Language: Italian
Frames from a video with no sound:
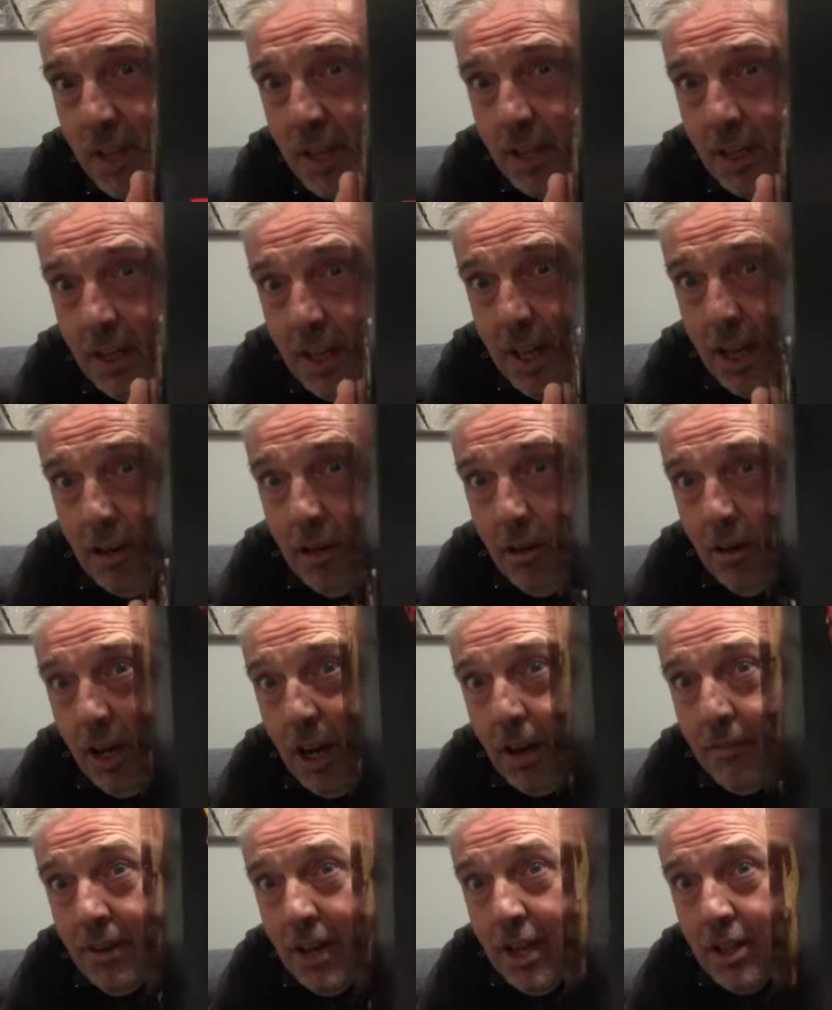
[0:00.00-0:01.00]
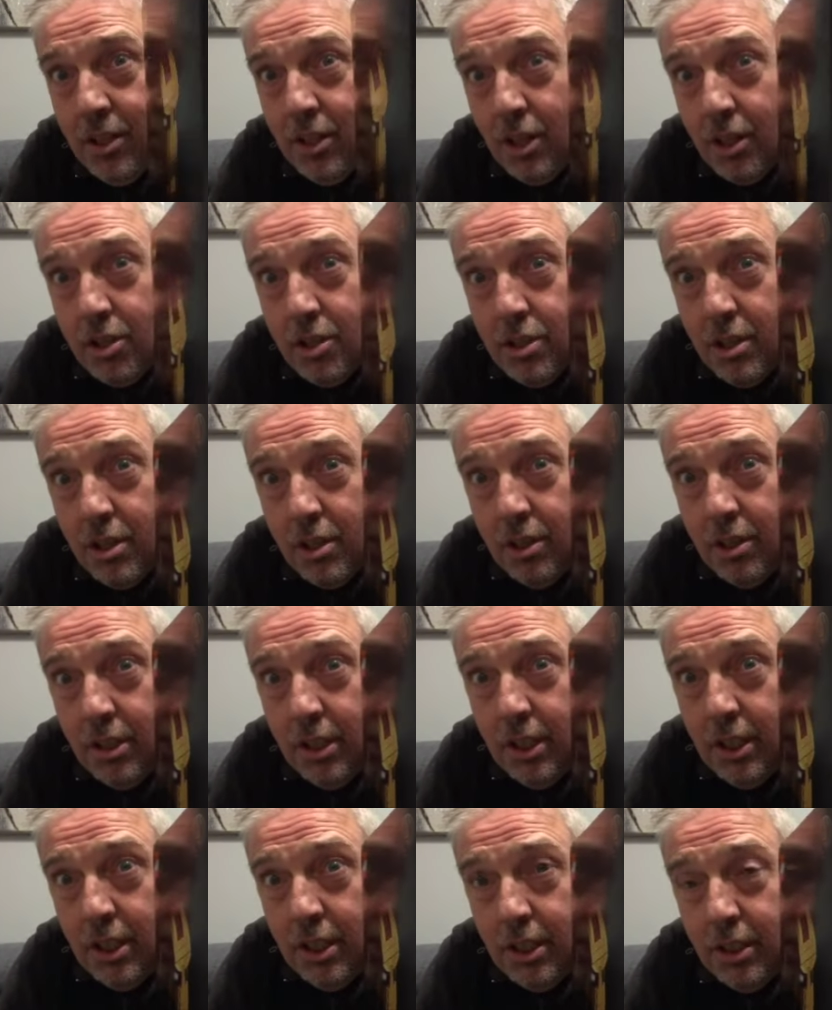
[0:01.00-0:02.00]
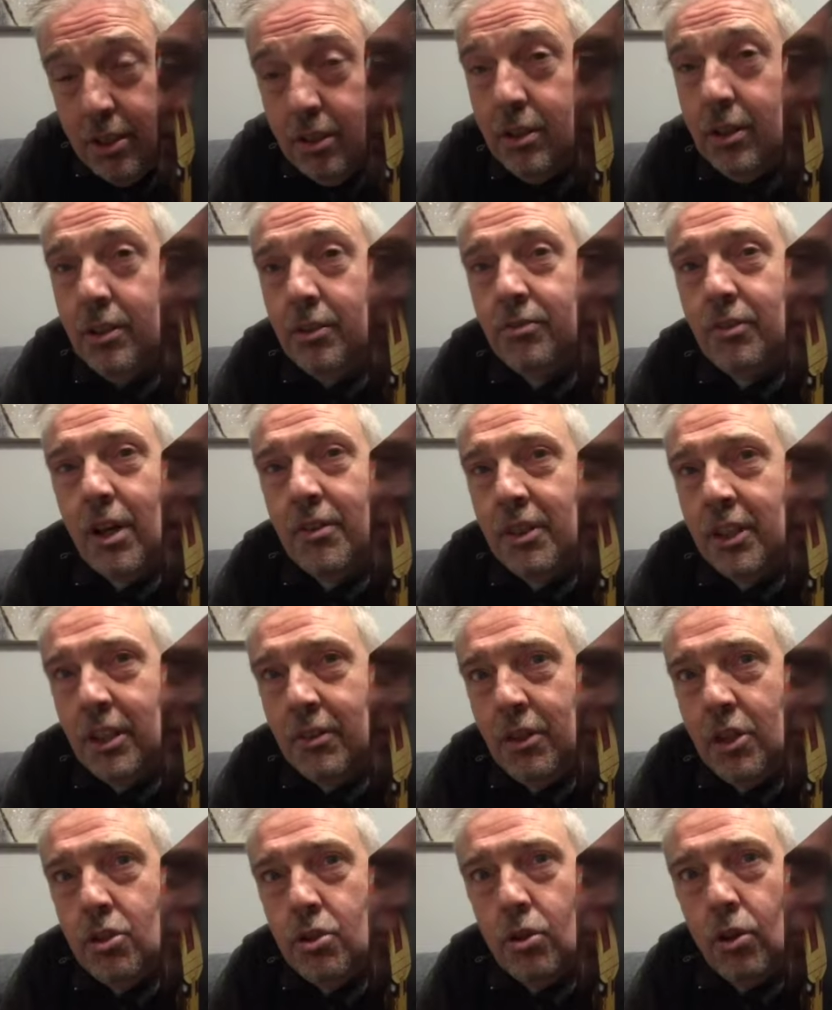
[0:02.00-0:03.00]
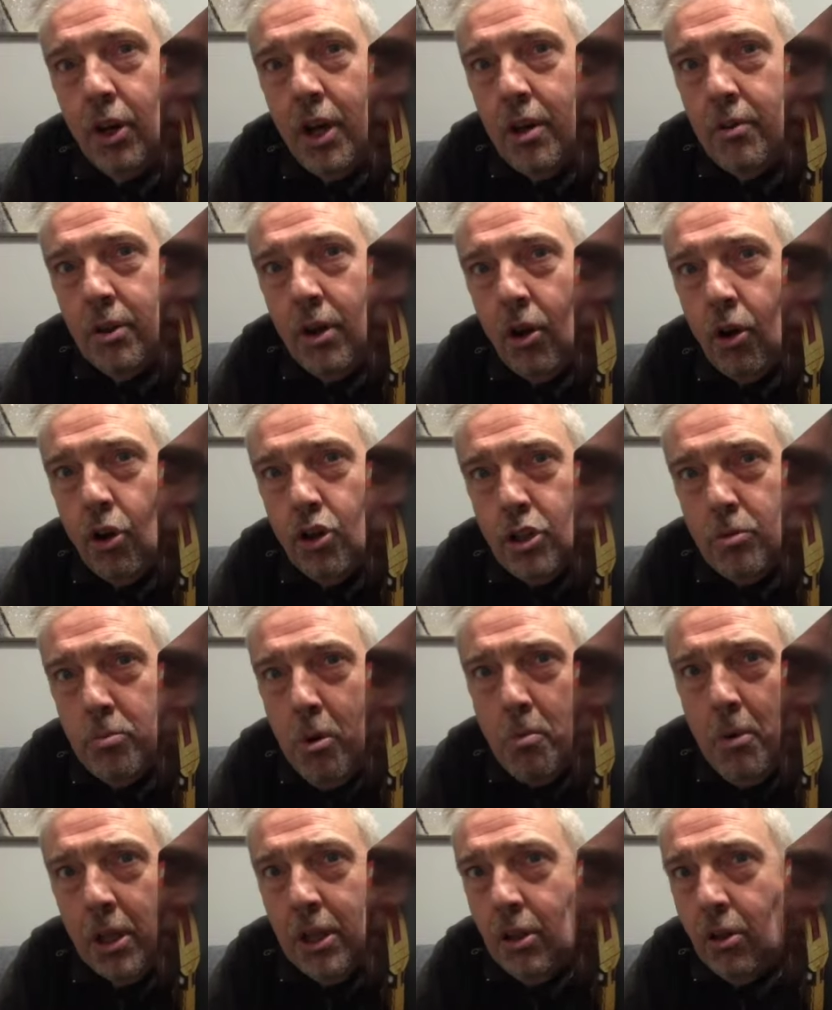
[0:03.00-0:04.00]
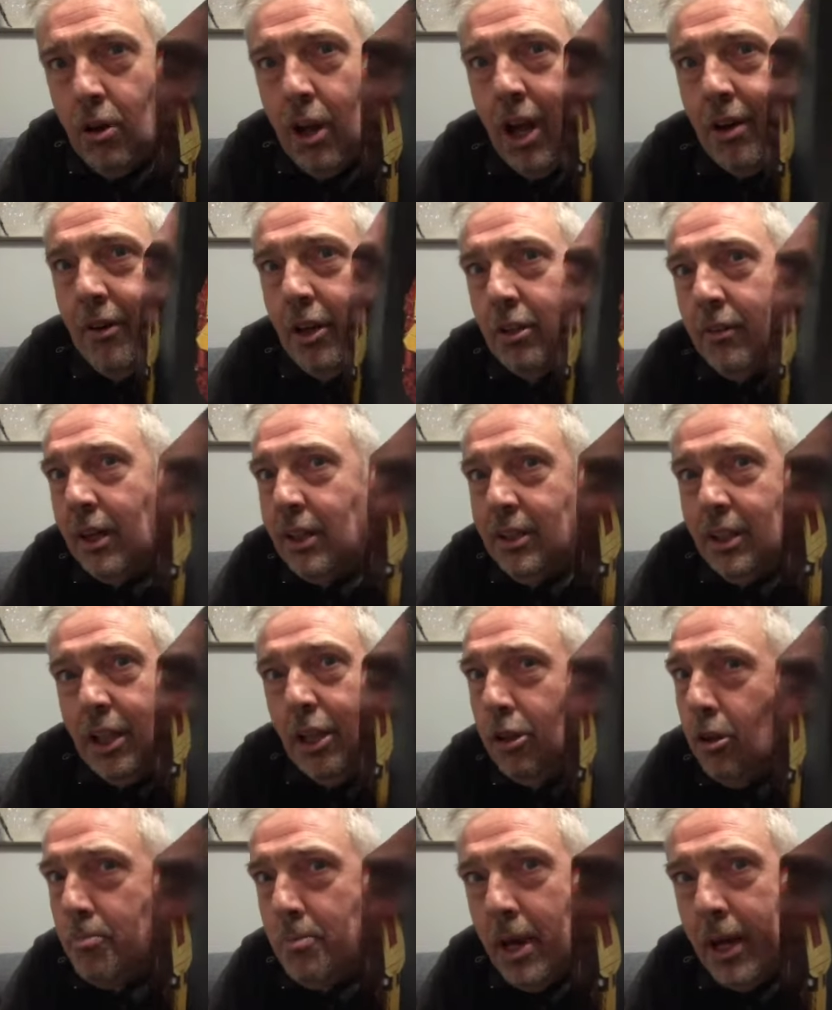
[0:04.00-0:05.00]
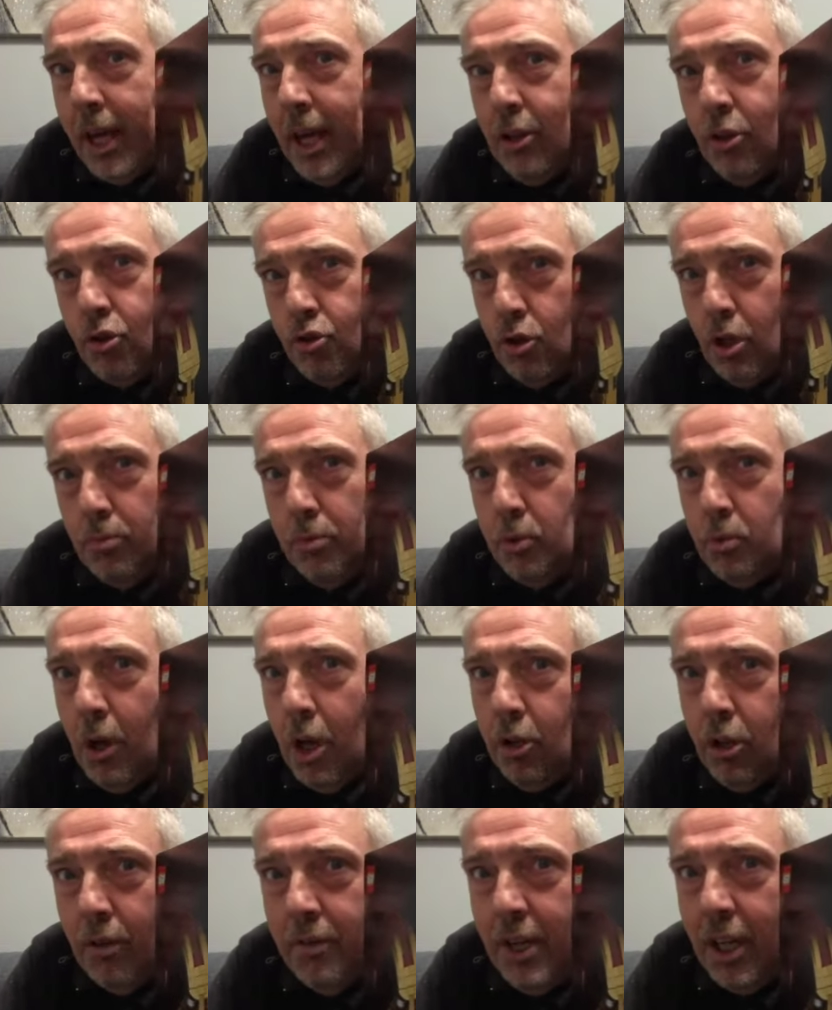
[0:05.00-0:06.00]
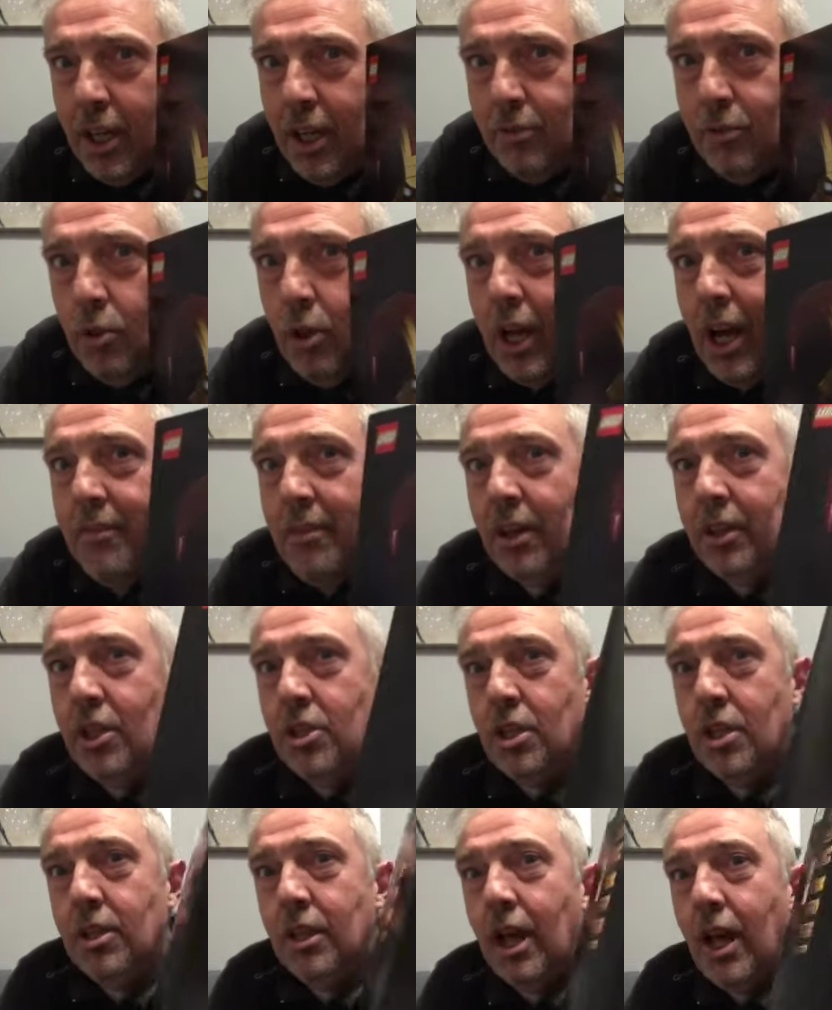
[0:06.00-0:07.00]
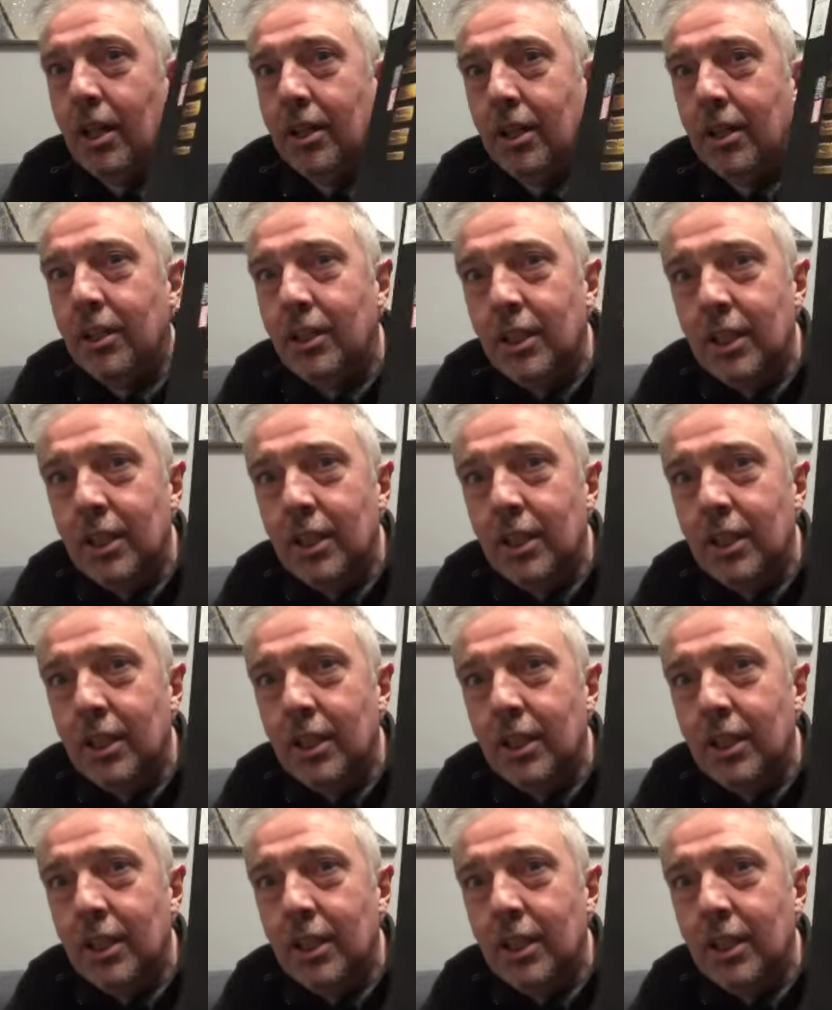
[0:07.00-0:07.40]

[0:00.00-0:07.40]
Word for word: Lego Avengers ehm, avete visto è una cosa un po' particolare, vado avanti e indietro perché non sono abituato ad avere la videocamera decentrata.